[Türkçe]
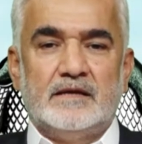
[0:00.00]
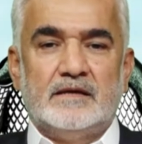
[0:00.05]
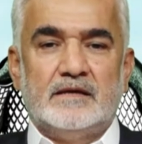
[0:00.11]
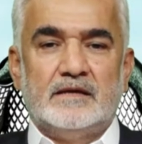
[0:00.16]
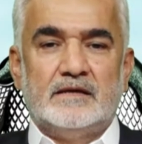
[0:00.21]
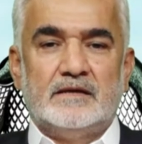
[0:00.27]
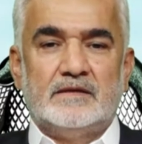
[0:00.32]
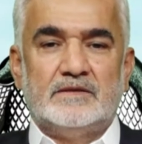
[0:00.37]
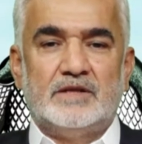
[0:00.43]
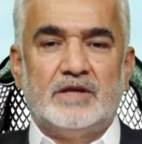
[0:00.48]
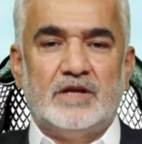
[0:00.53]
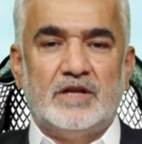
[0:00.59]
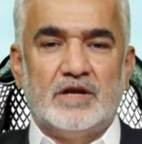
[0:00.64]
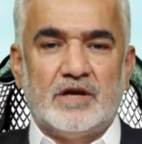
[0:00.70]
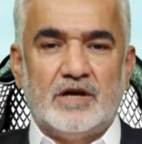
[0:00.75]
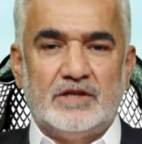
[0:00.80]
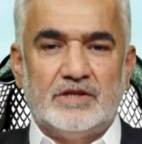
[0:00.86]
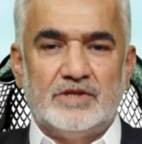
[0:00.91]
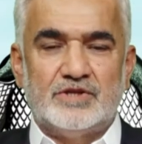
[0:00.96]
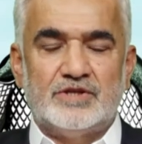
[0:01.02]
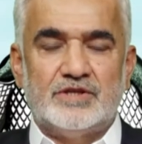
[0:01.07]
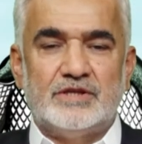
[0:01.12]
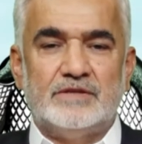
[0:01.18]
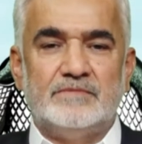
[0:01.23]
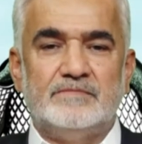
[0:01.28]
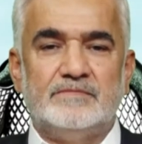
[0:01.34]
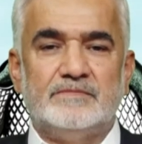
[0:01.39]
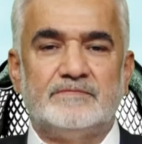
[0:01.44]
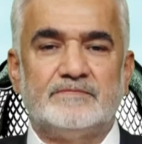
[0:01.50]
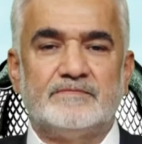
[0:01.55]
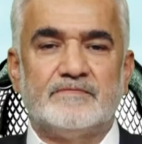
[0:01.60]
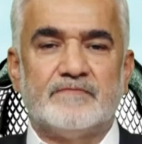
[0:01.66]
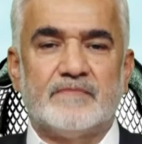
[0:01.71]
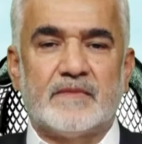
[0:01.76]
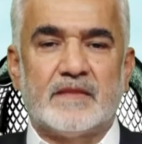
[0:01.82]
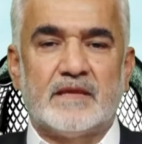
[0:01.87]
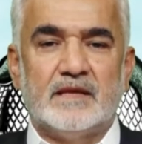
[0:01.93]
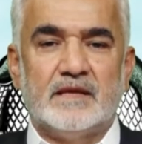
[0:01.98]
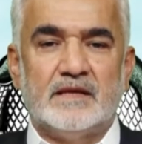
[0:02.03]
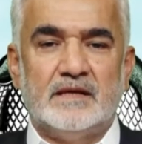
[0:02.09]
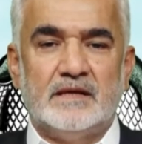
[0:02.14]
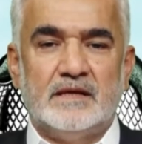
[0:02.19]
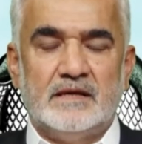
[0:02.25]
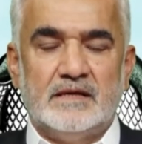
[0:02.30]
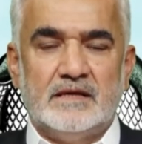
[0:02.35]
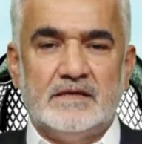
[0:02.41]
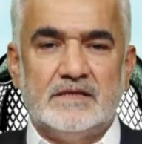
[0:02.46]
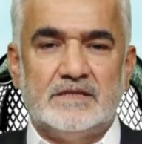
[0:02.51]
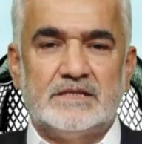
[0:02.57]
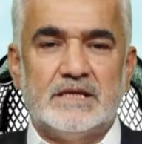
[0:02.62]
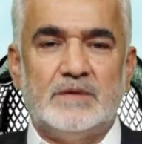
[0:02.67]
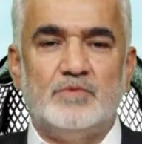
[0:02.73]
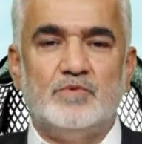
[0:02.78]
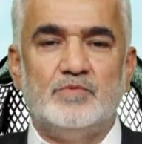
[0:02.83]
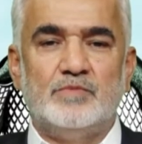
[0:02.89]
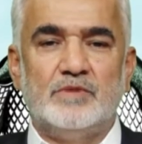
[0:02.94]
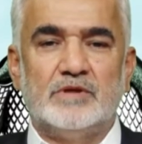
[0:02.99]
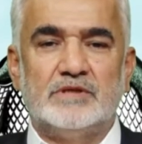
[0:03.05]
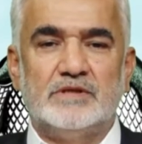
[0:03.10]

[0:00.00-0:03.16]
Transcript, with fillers: Değerli kardeşlerim, İslam ümmetinin